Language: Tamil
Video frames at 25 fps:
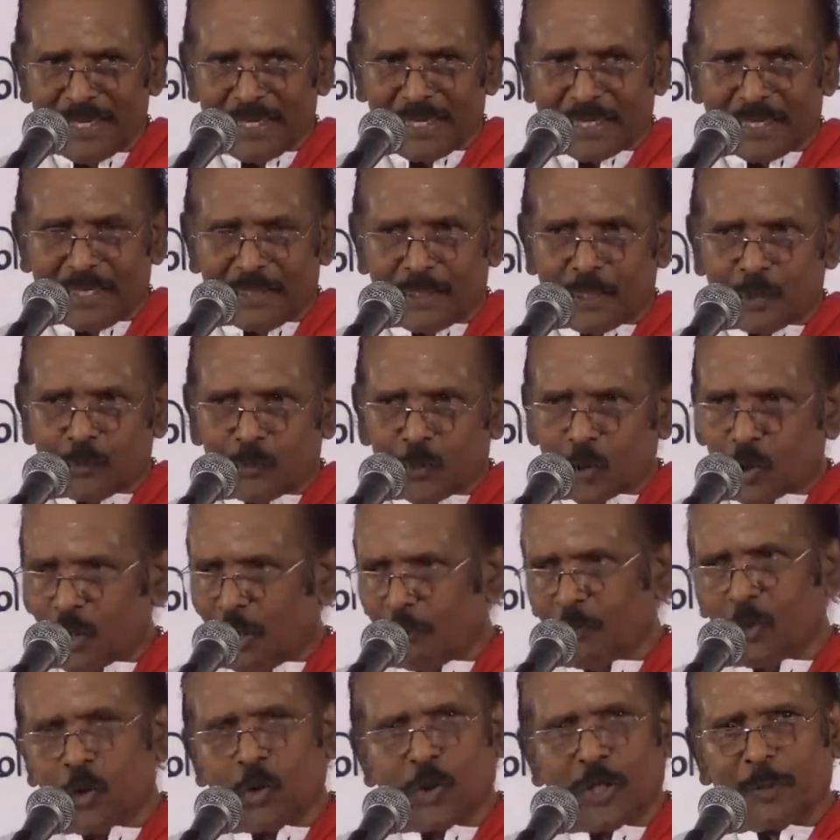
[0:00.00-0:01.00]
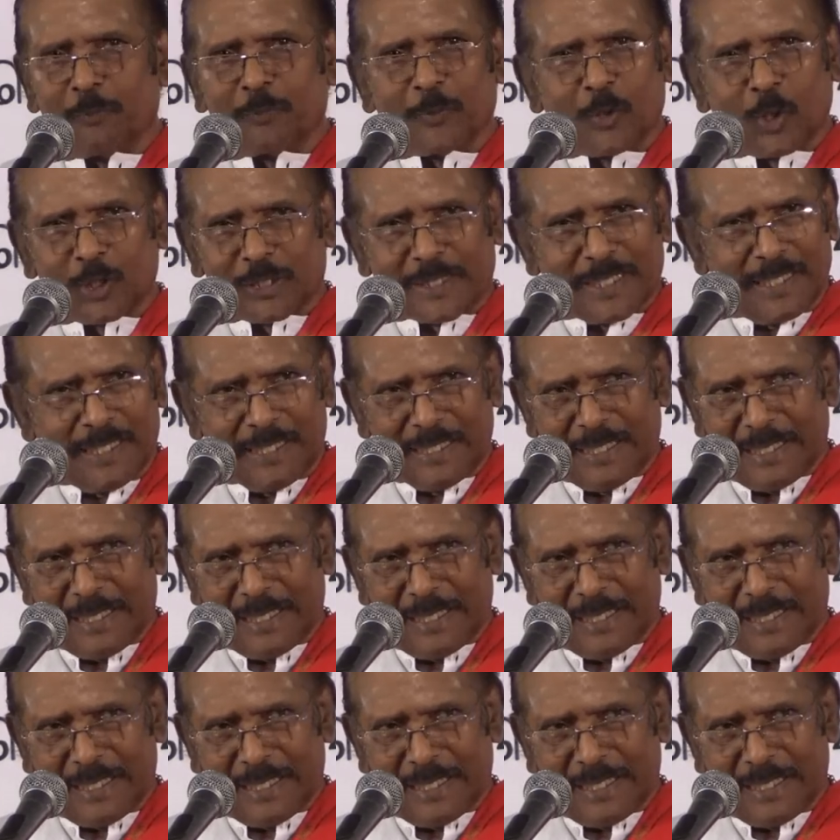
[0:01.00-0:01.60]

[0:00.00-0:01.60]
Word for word: இரண்டு முகமூடி போட்ட